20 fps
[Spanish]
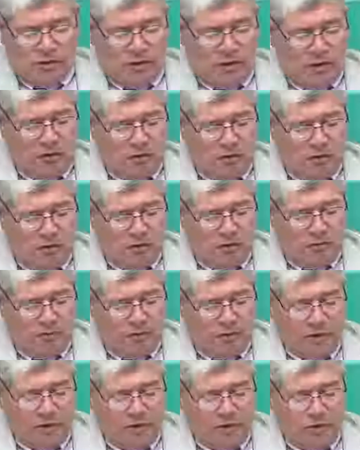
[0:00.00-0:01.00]
Él oró
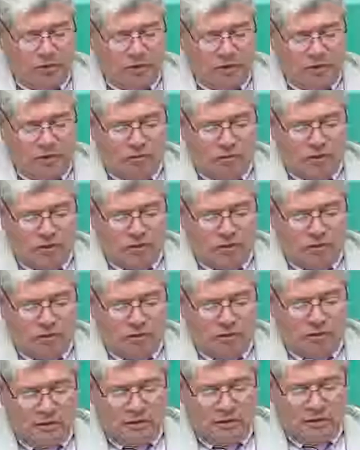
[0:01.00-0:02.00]
después de su
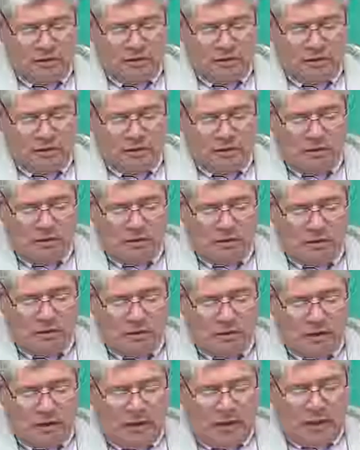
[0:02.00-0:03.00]
resurrección.
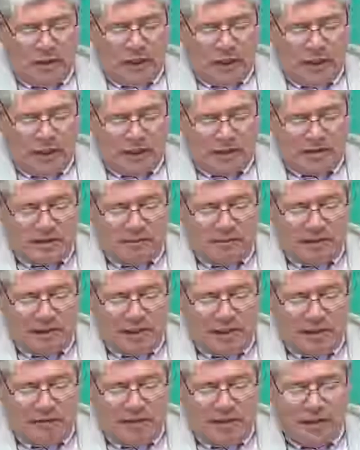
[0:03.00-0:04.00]
Al examinar
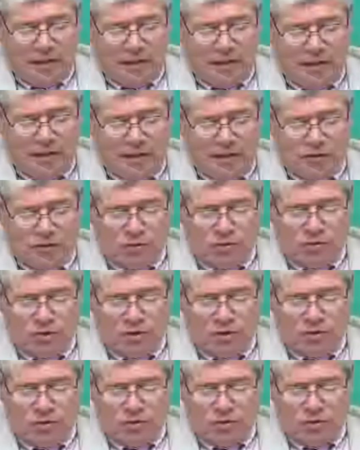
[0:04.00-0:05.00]
la vida de Jesús en
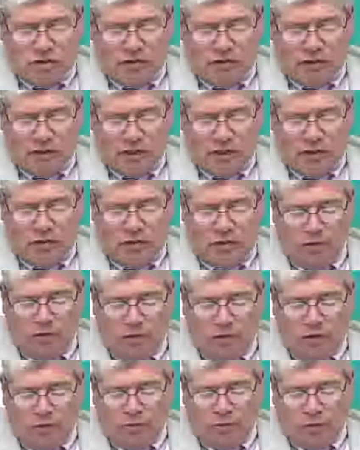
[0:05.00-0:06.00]
los otros evangelios
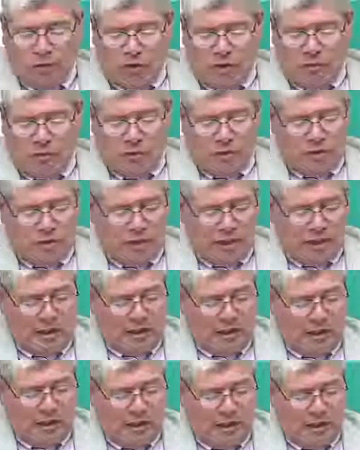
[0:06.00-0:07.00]
podemos notar
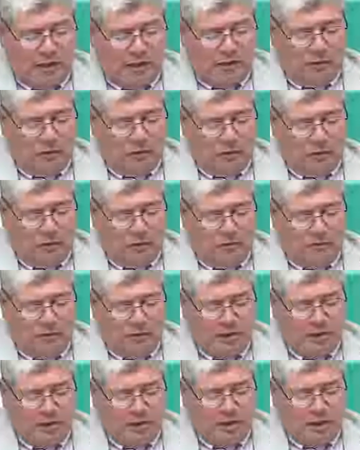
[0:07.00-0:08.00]
que oró
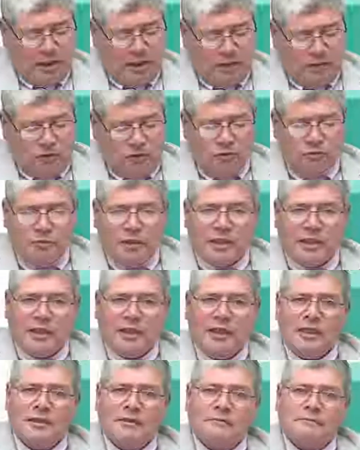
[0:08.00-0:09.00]
frente a la tumba de
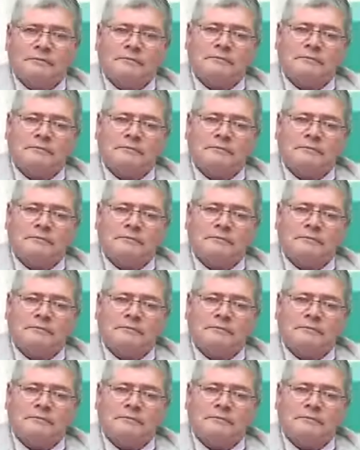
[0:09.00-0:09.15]
quién?